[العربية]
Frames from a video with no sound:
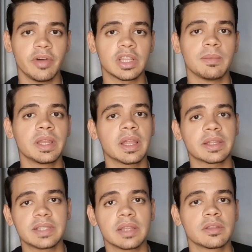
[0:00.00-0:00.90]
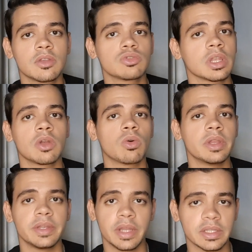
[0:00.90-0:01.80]
فاتمنى رسالتي توصل
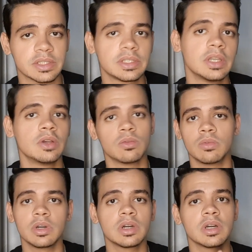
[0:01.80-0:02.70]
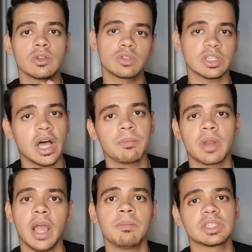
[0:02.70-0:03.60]
لكل الناس والاستاذ
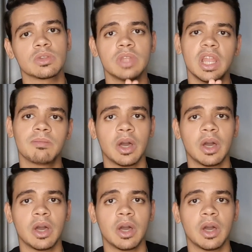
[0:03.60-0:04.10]
عمرو حابب بس اوضح لك